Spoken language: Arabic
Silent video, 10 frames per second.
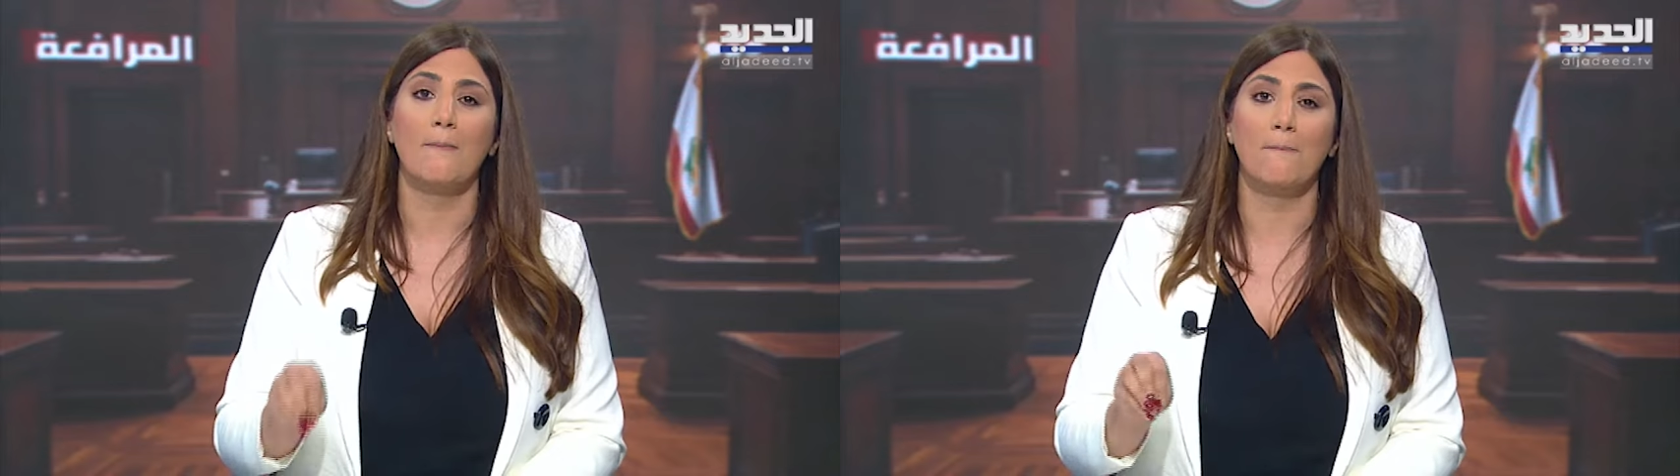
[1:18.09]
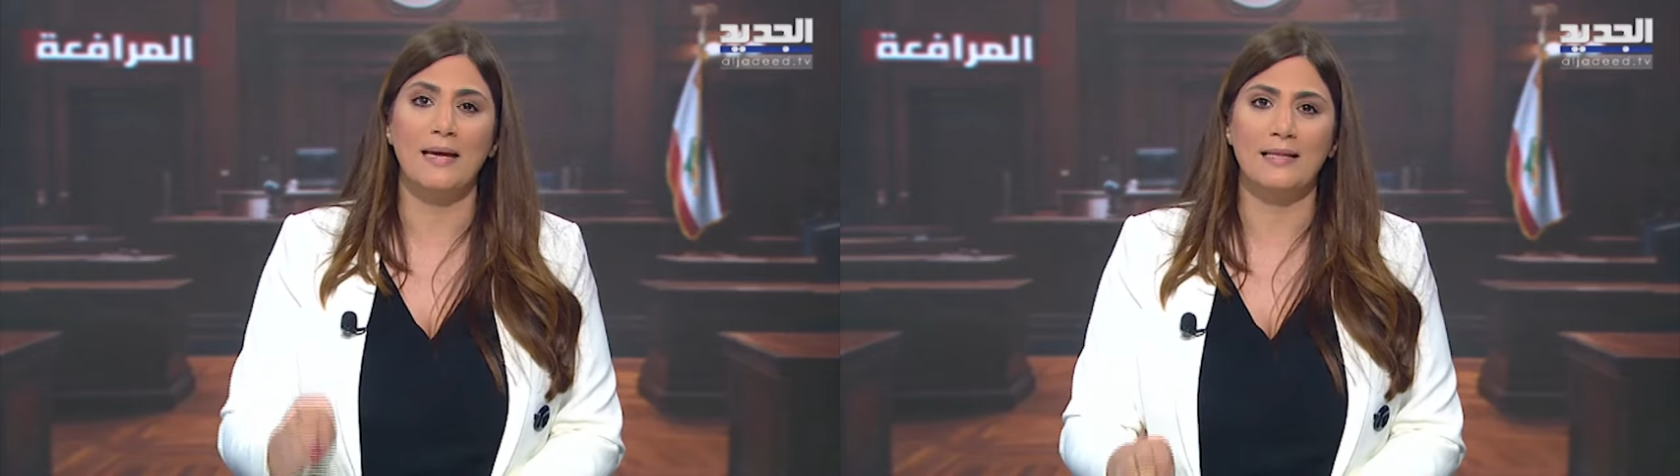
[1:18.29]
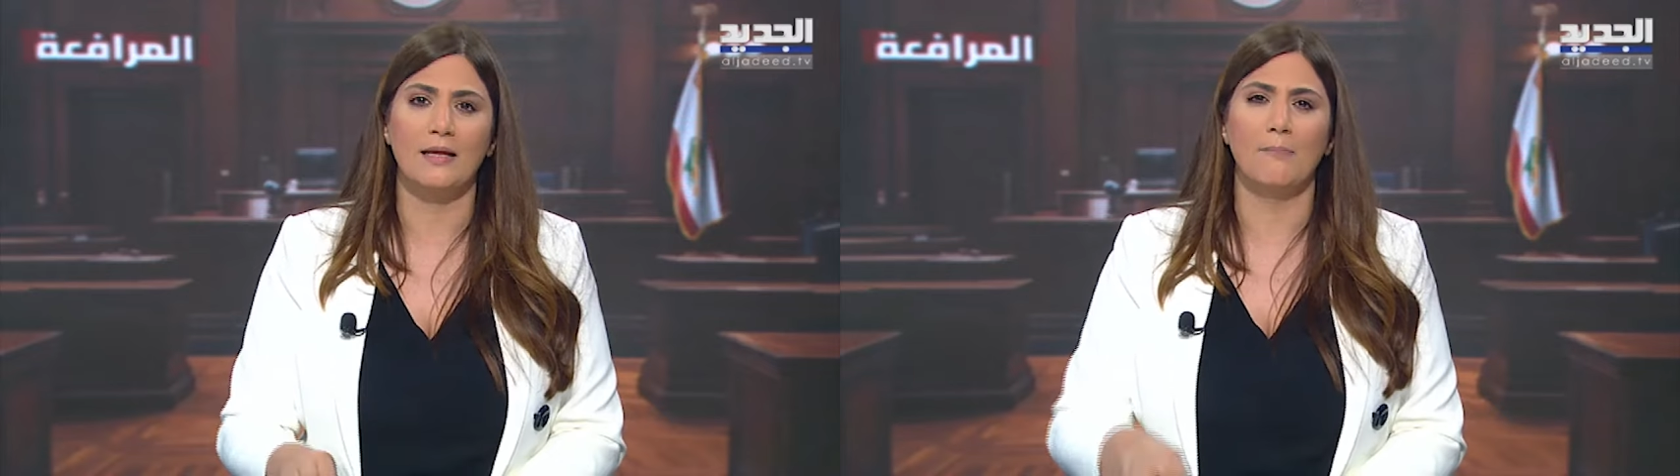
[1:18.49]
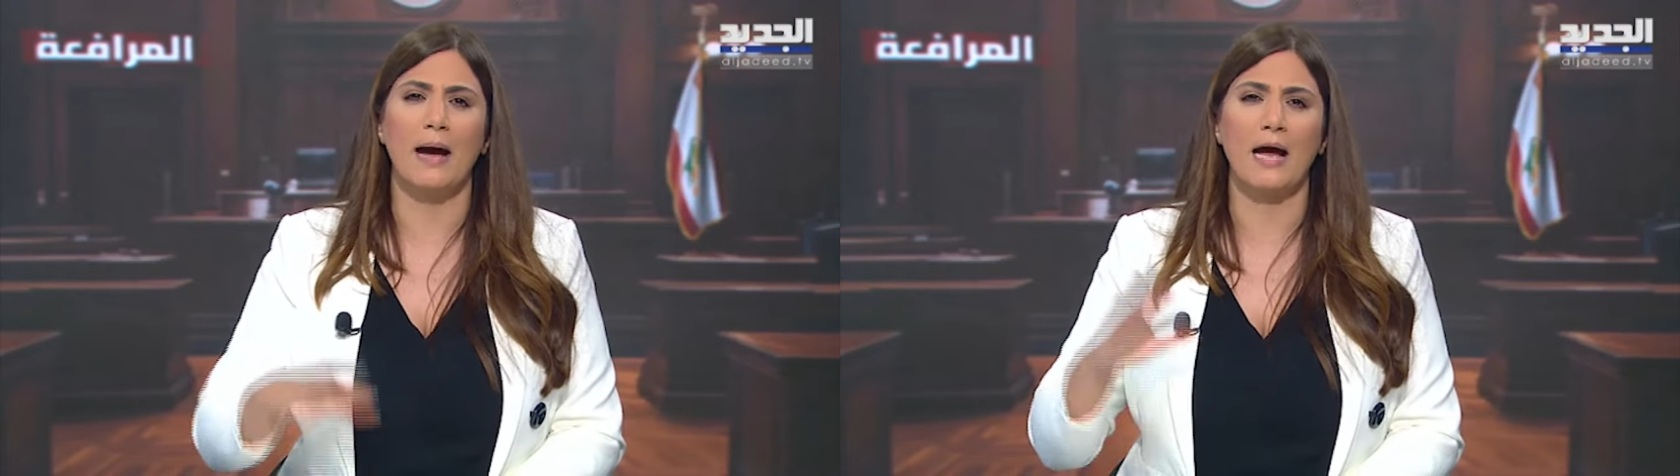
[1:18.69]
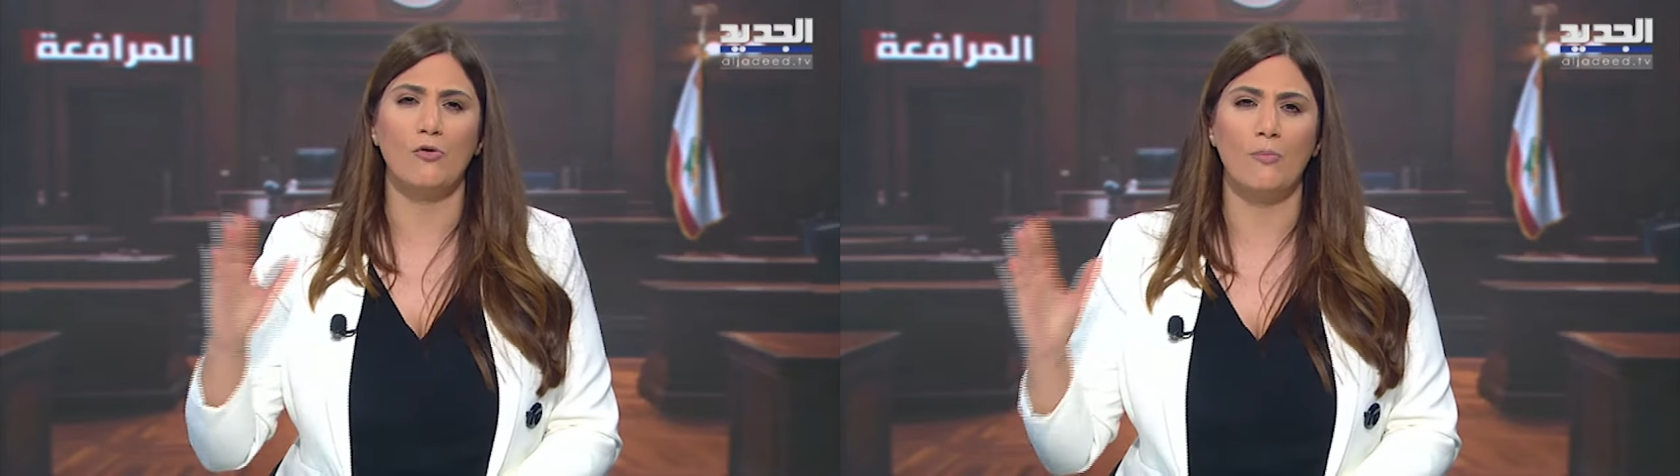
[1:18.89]
من
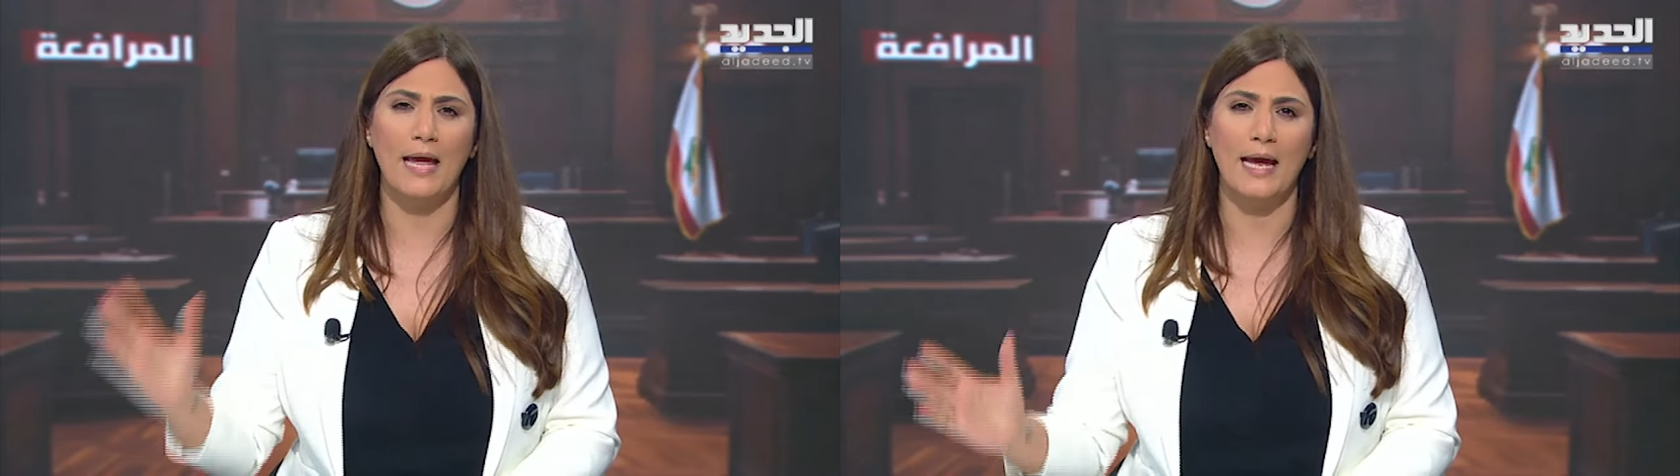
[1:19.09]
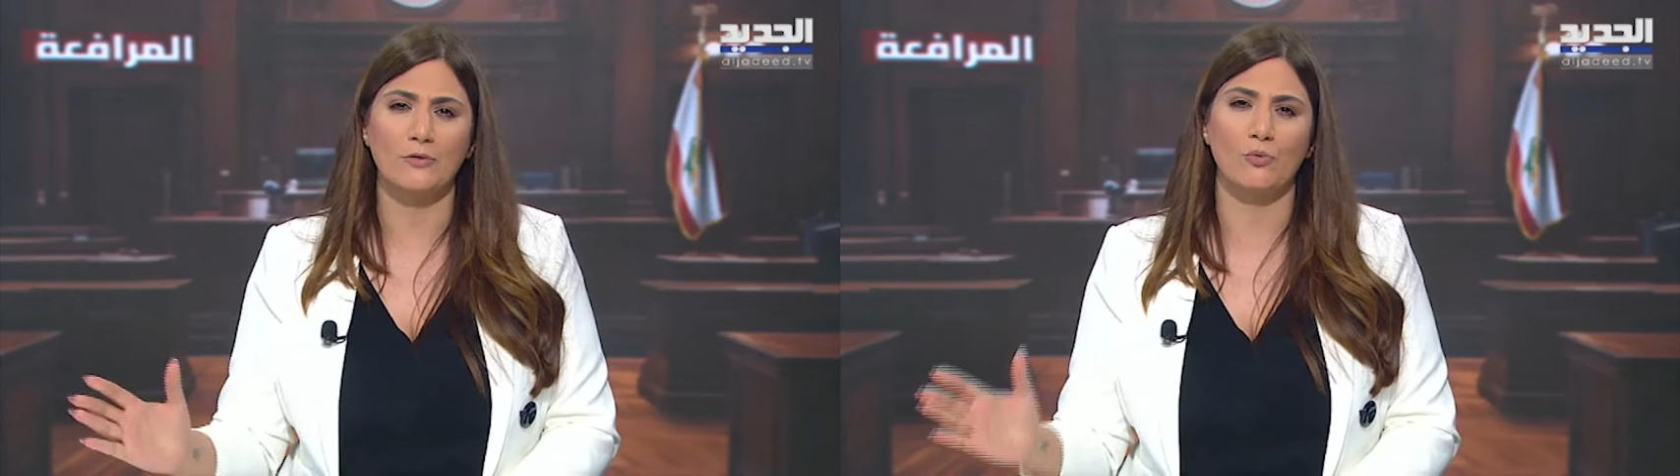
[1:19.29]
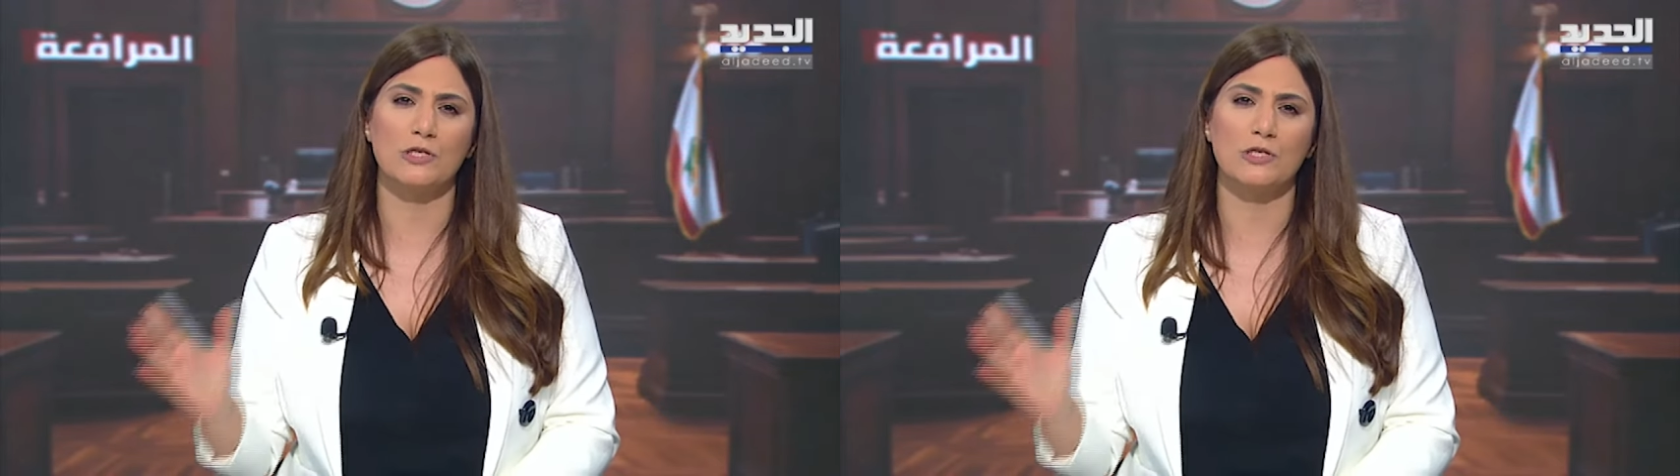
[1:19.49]
معلومات